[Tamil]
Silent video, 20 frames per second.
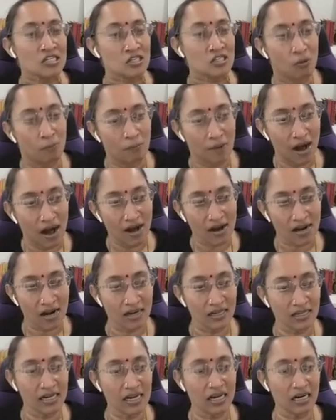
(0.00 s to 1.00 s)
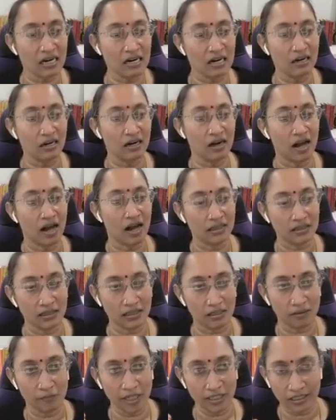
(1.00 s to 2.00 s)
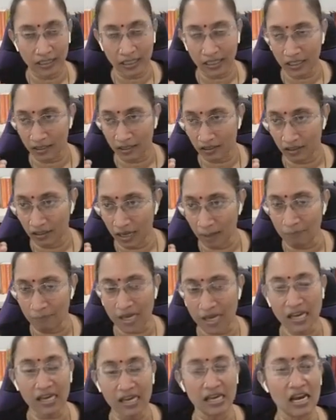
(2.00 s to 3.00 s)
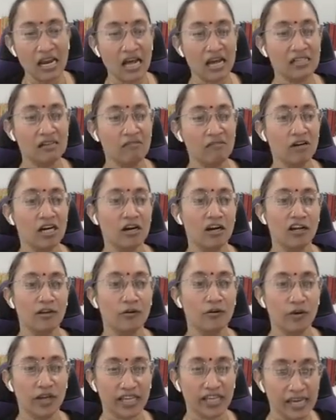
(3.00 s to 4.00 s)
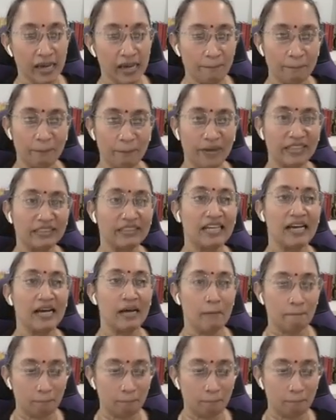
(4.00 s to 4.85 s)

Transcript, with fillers: சோ பாகண்டர்கள் அந்த மாதிரி நம்பிக்கை இல்லாதவர்களினுடைய பத